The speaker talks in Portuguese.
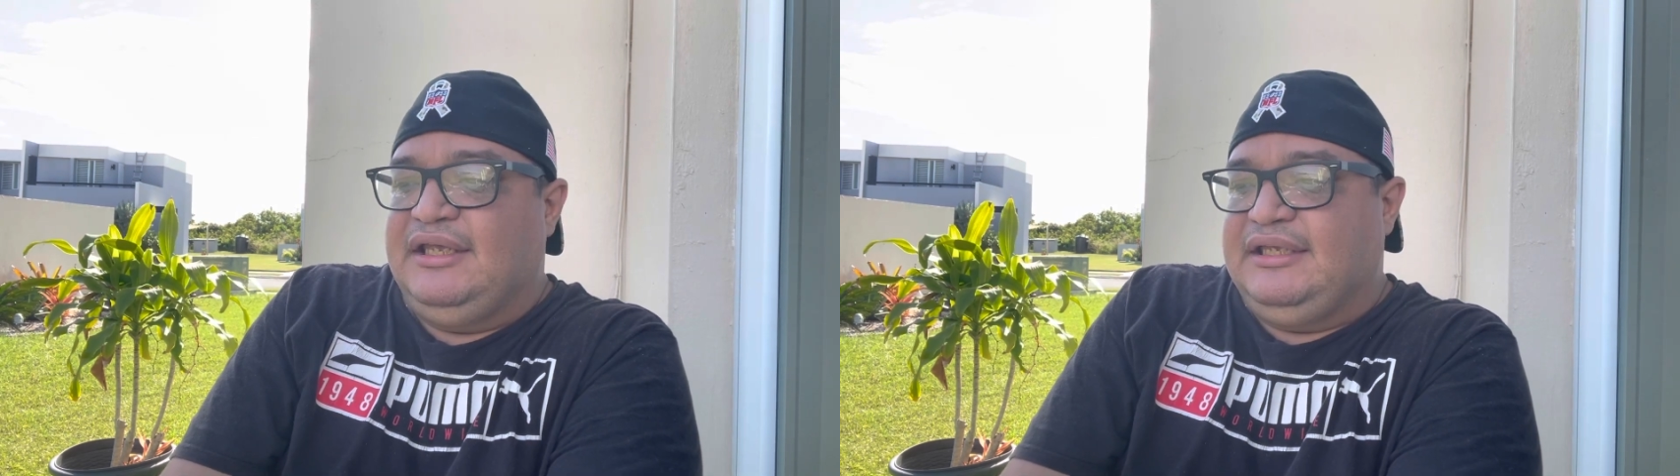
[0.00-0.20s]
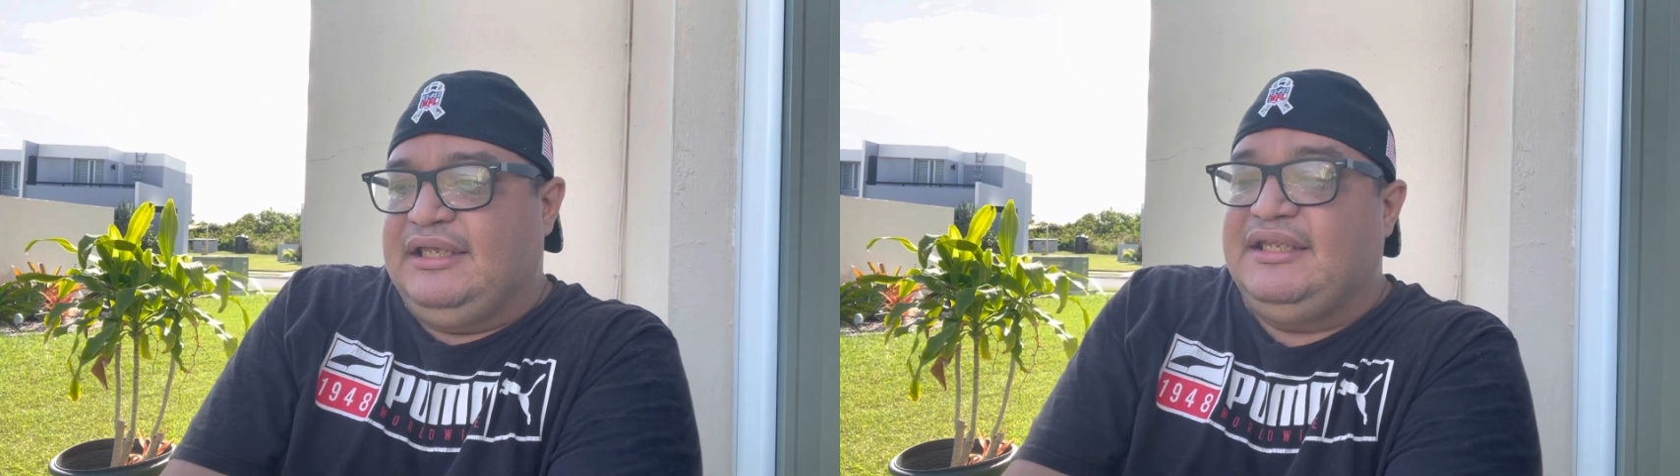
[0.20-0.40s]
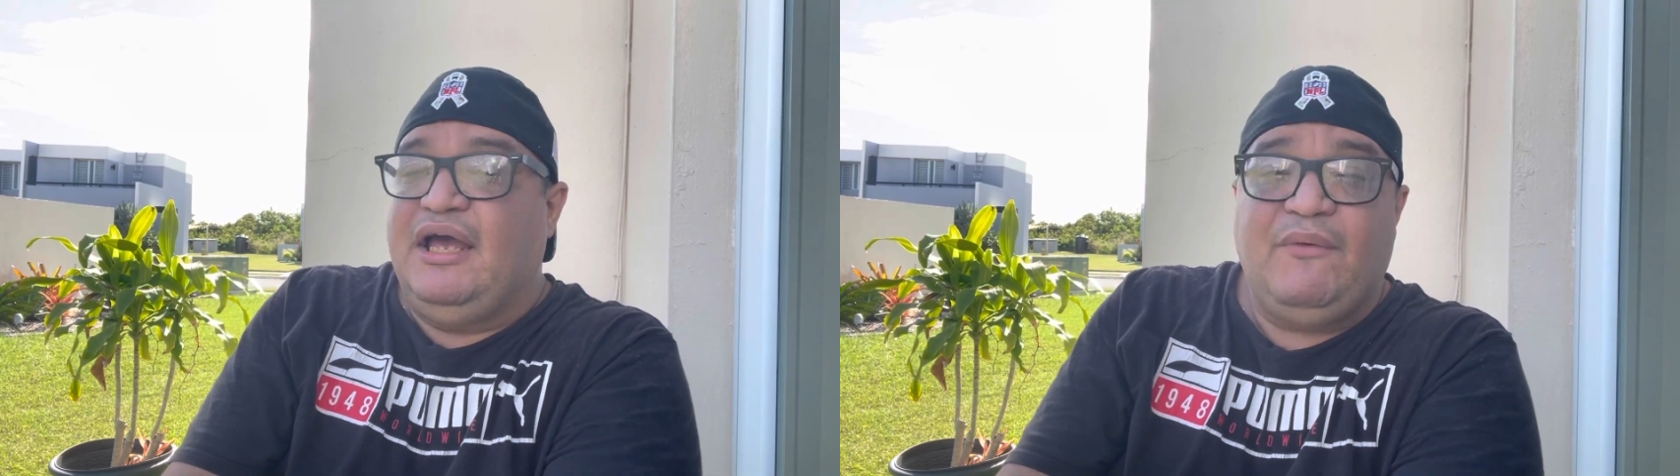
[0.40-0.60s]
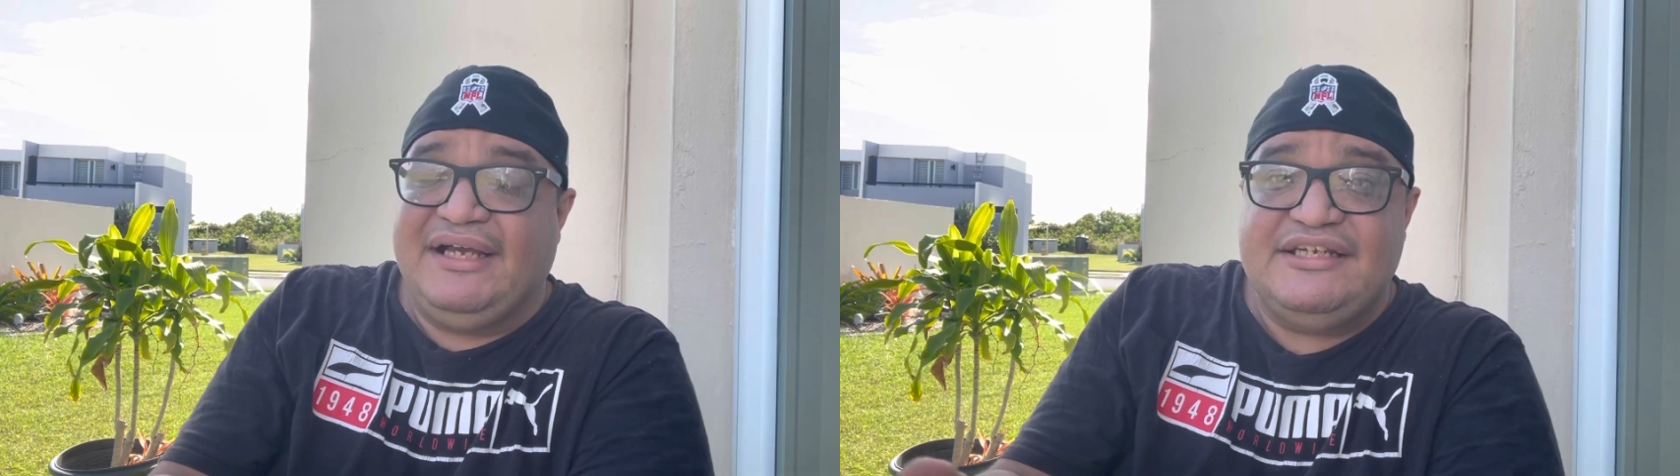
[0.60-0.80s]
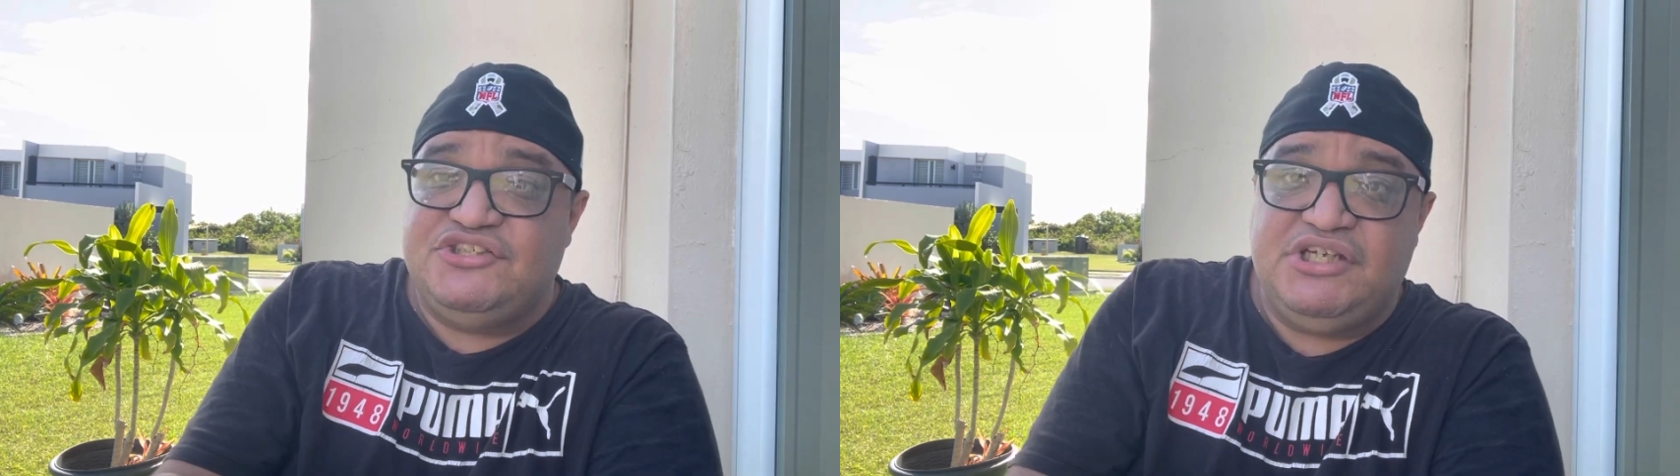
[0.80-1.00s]
que não
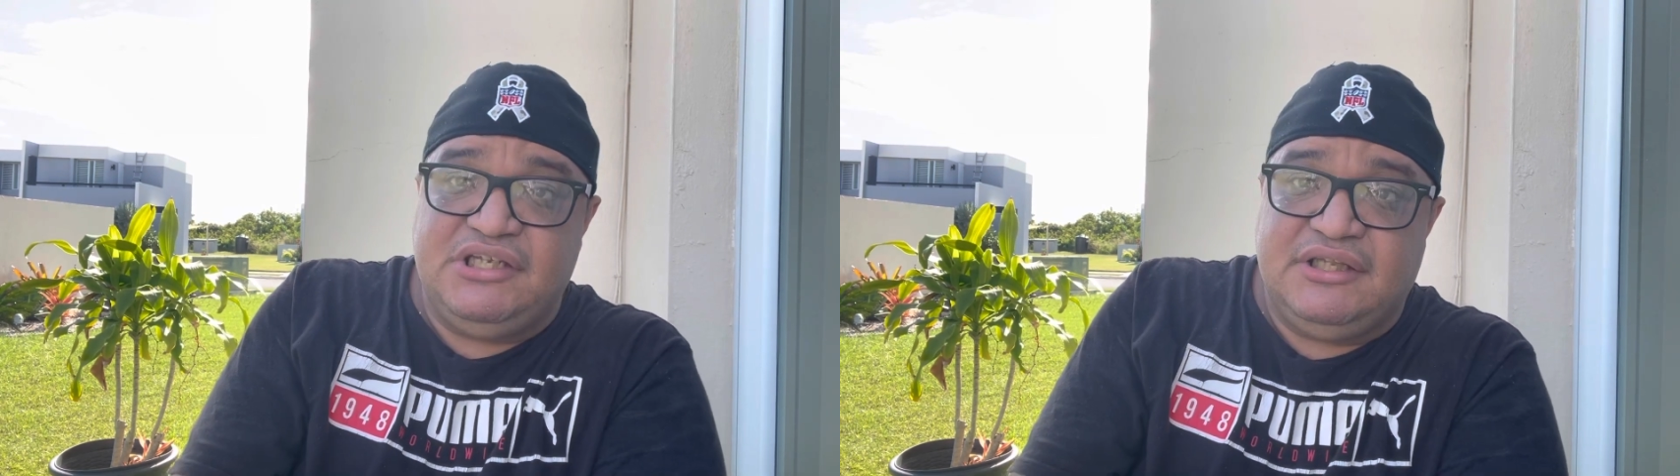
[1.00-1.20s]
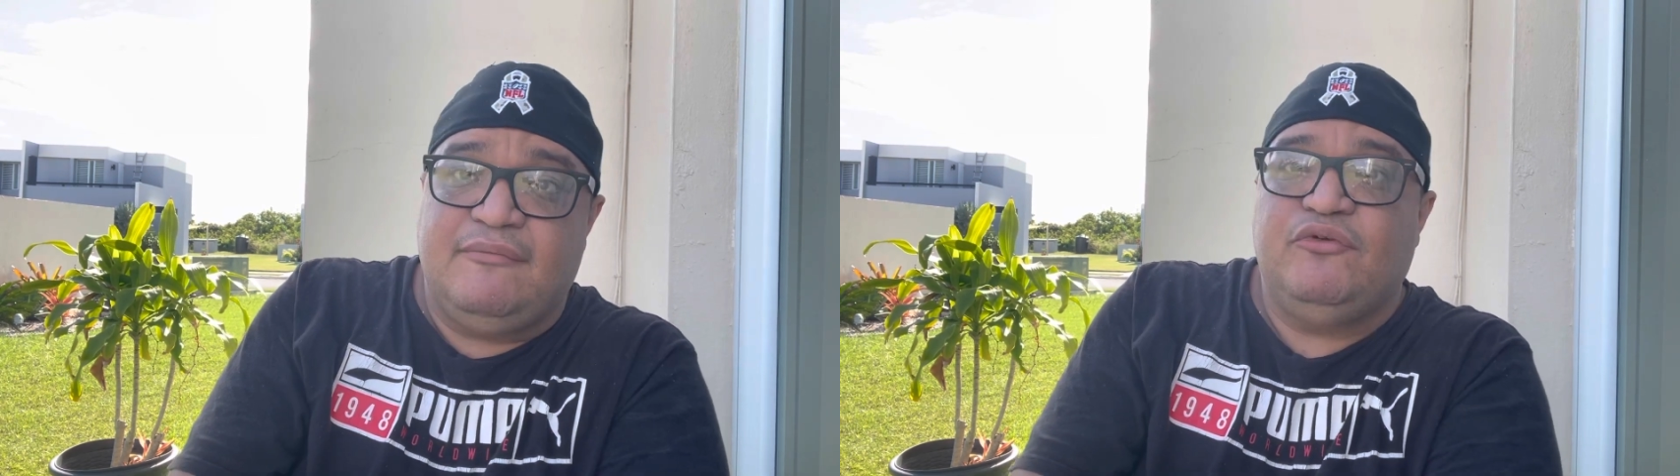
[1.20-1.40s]
acreditam